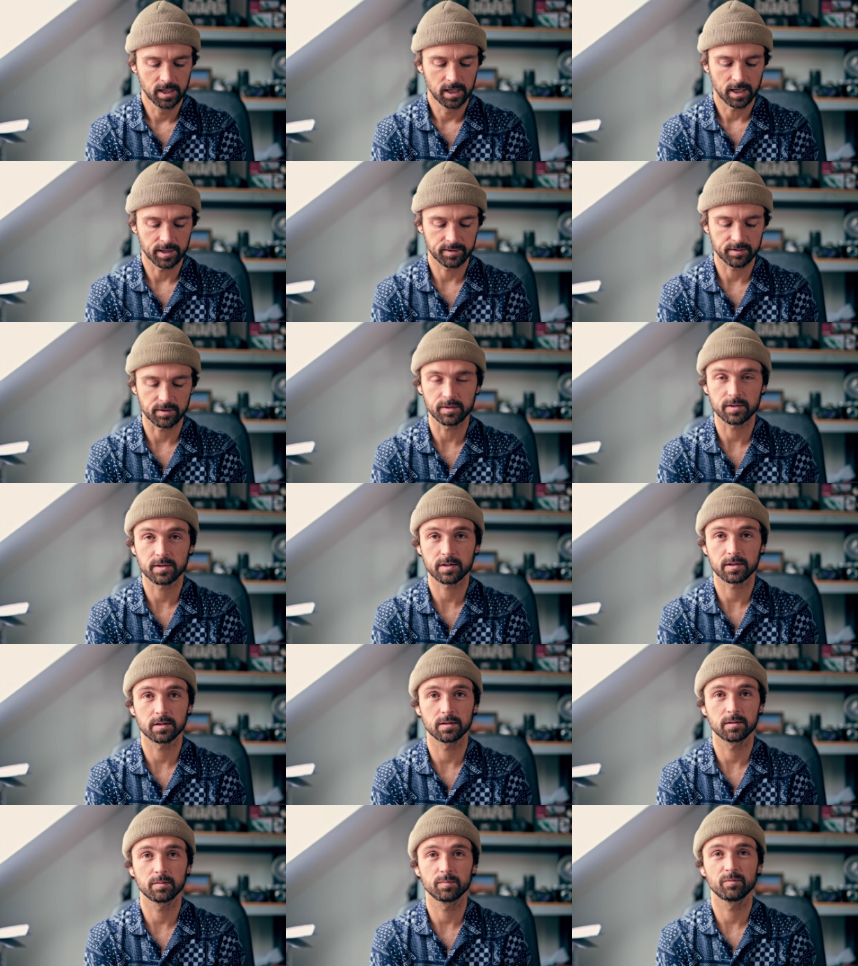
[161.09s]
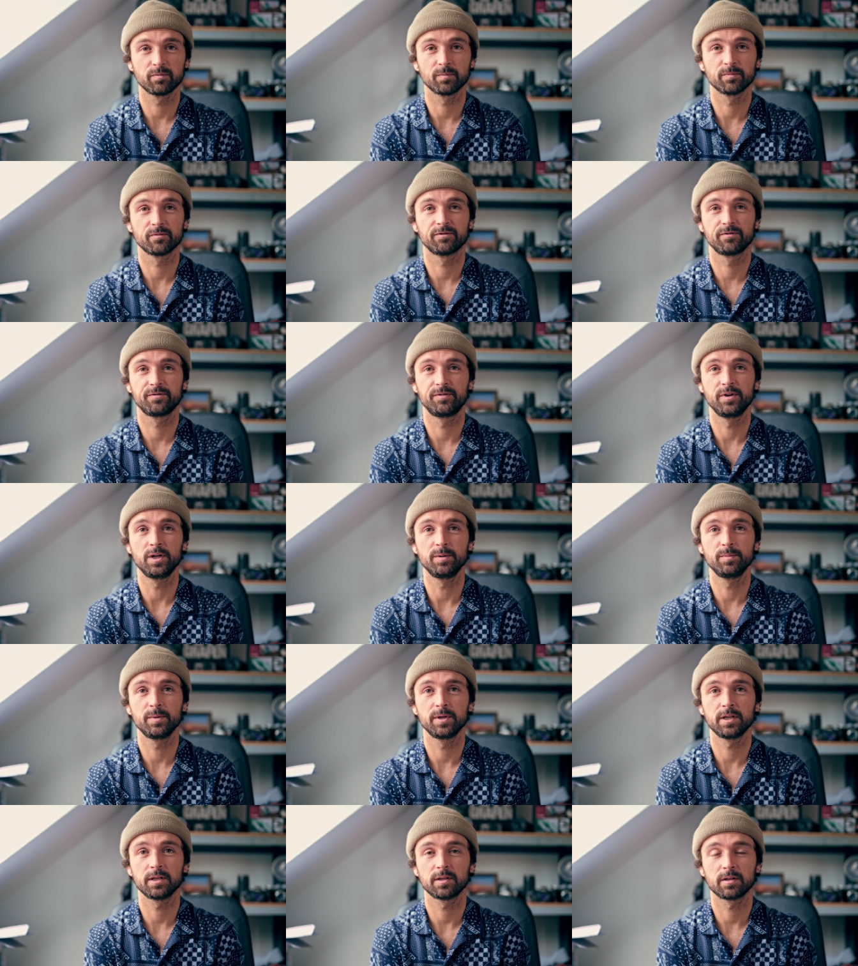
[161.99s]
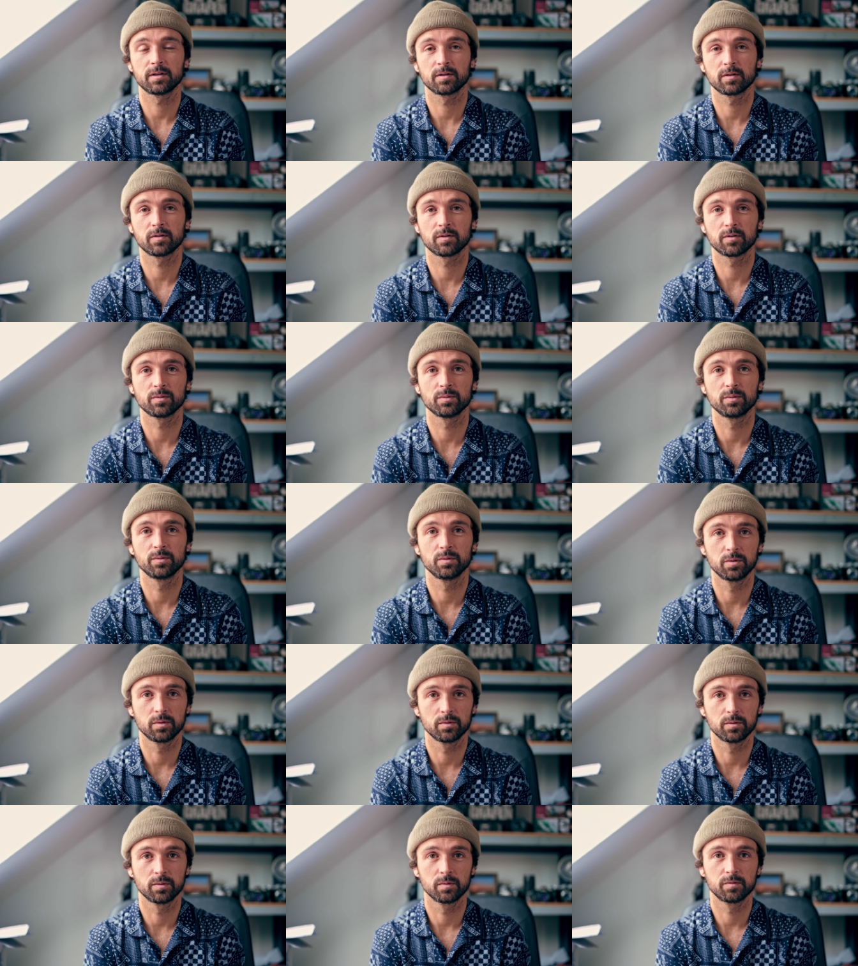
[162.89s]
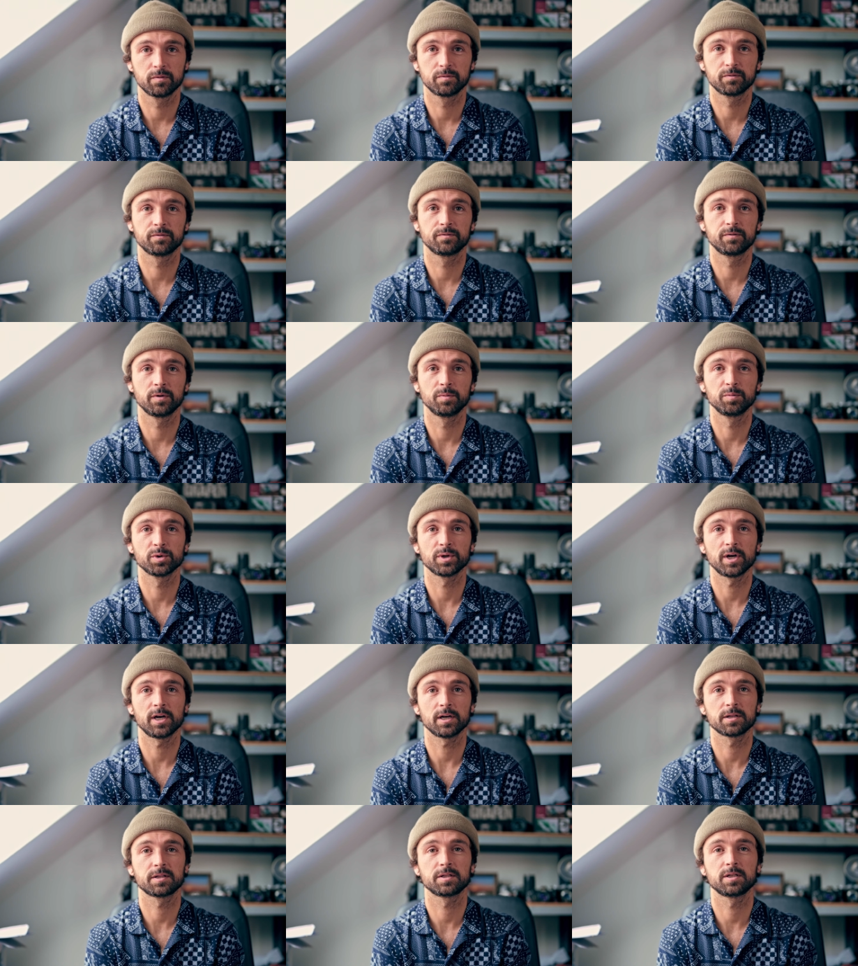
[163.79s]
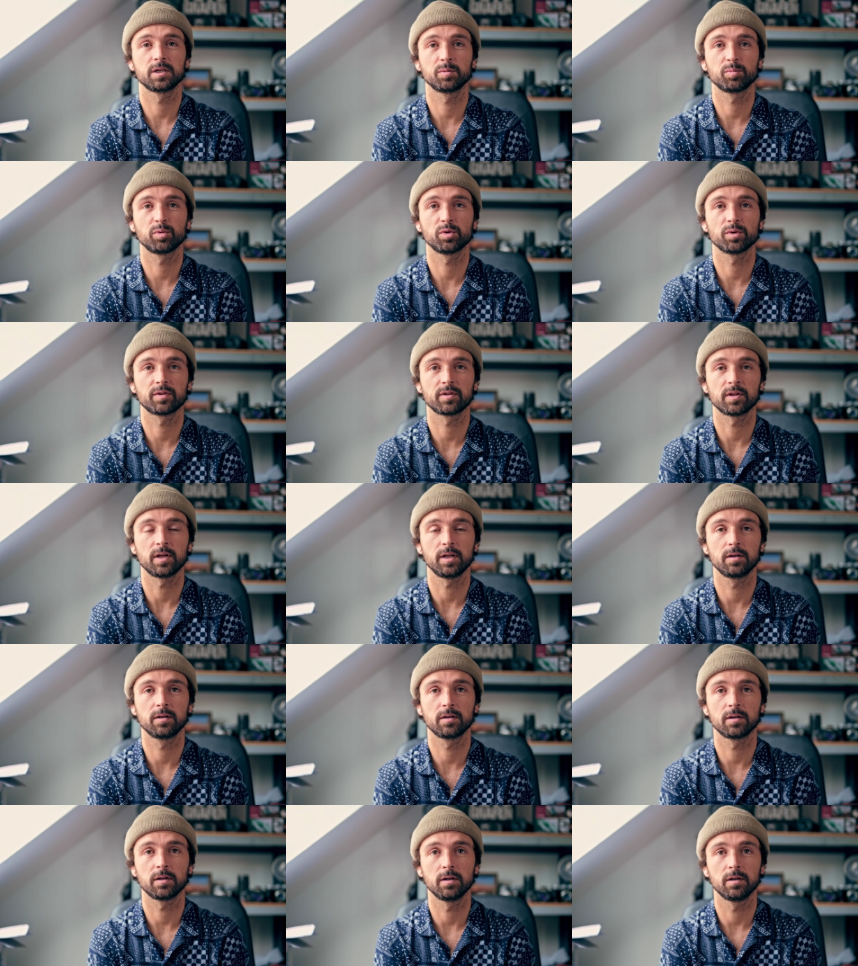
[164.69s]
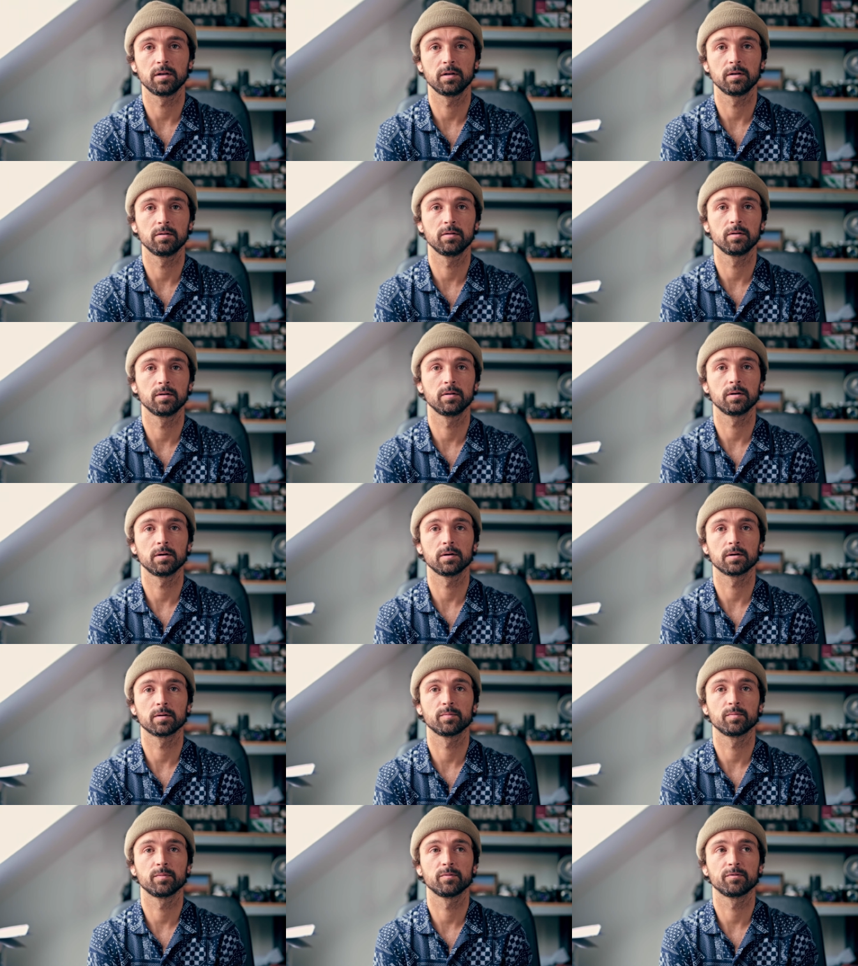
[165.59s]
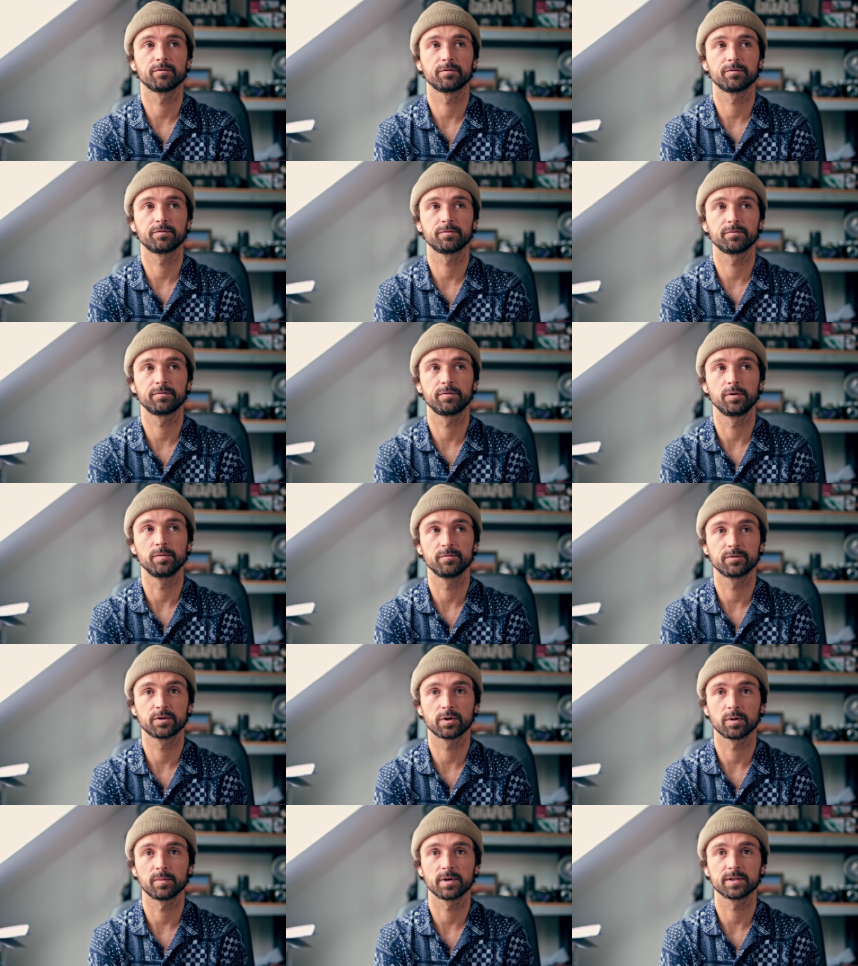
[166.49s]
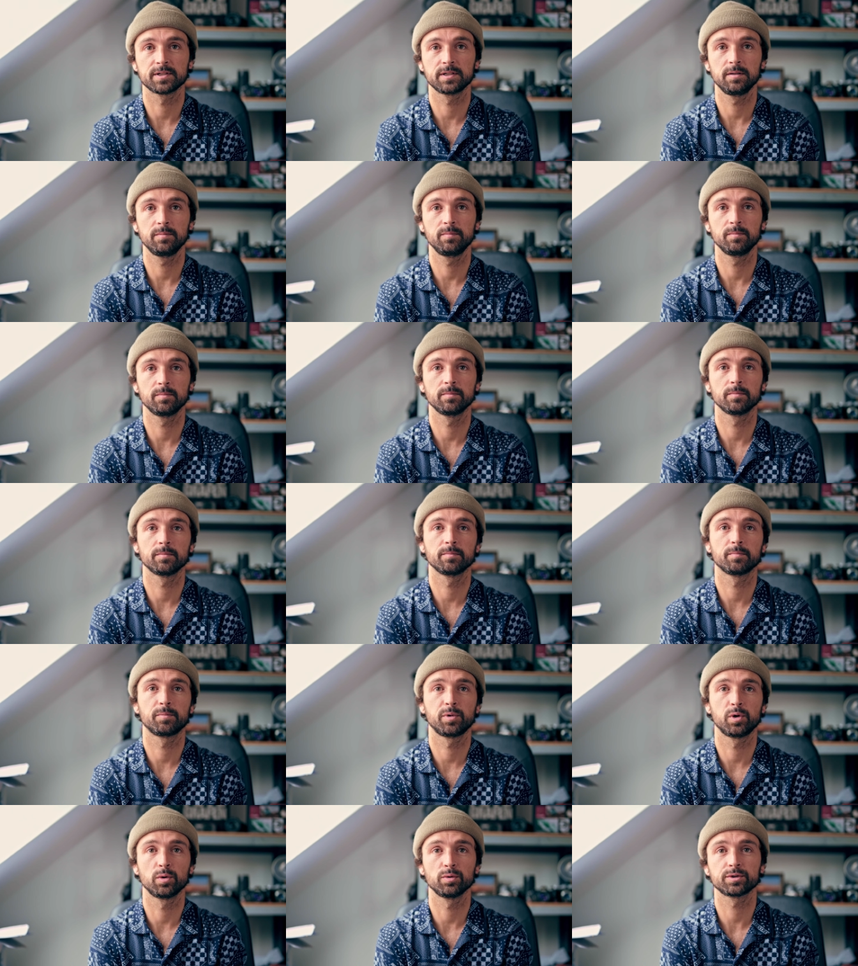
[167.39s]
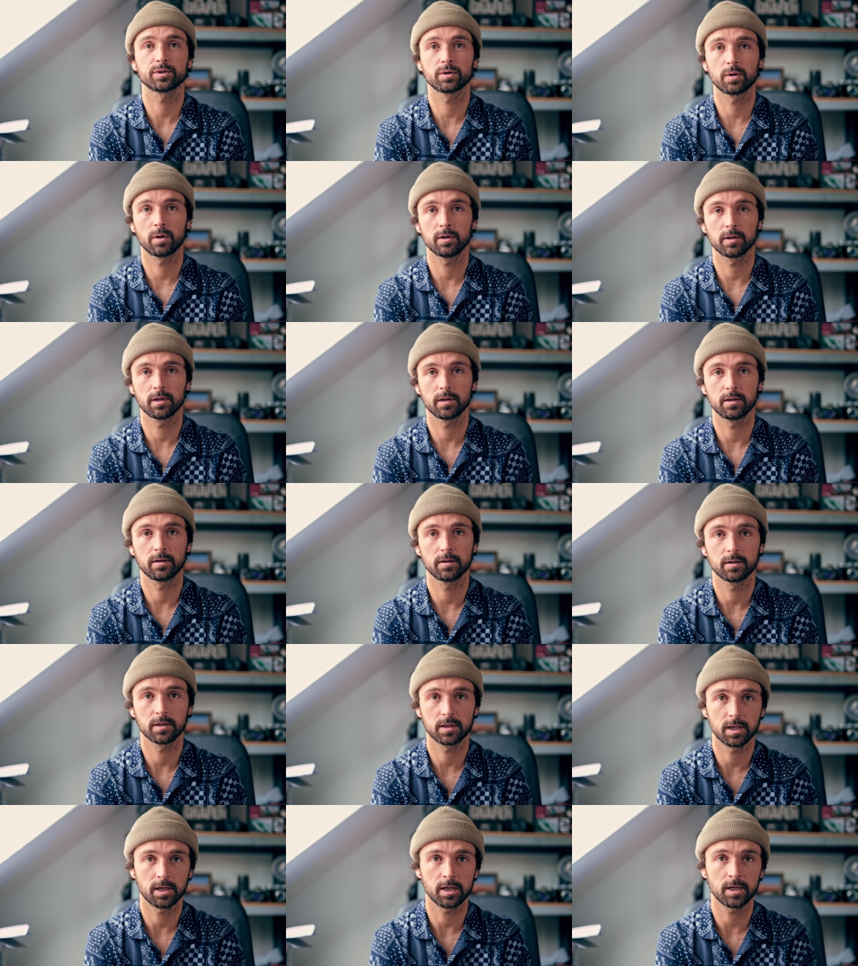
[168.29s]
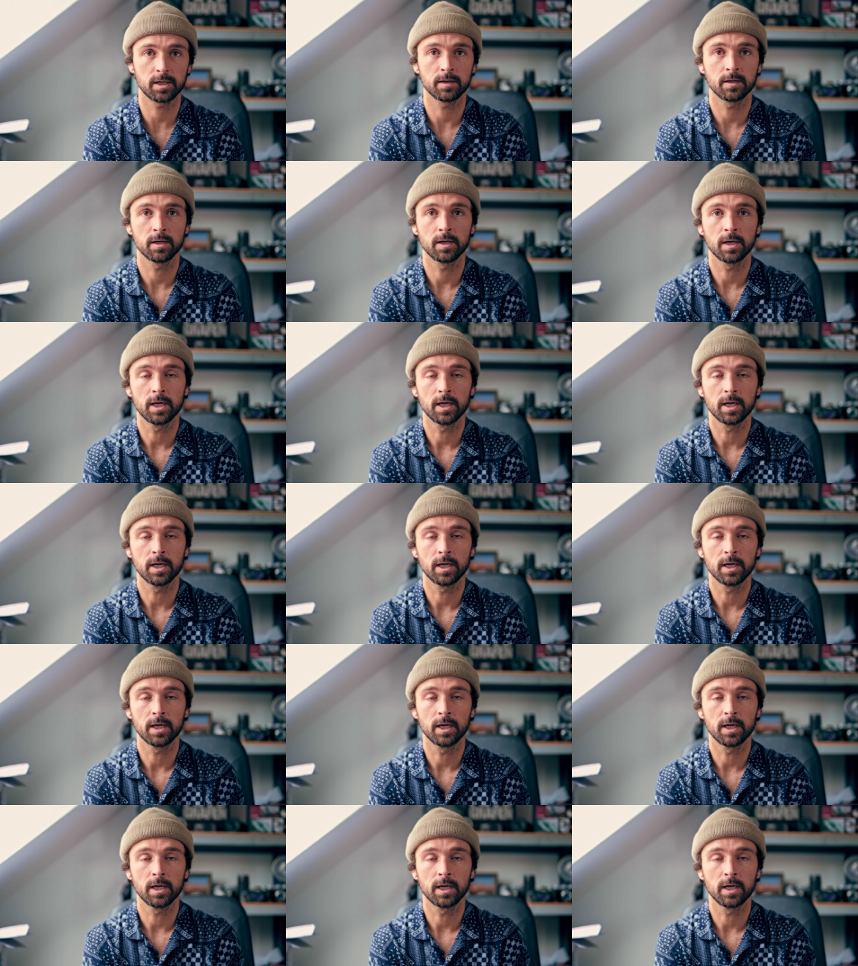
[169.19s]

Ansonsten filme ich zu 85% in 5,7 ähm, plus äh, K.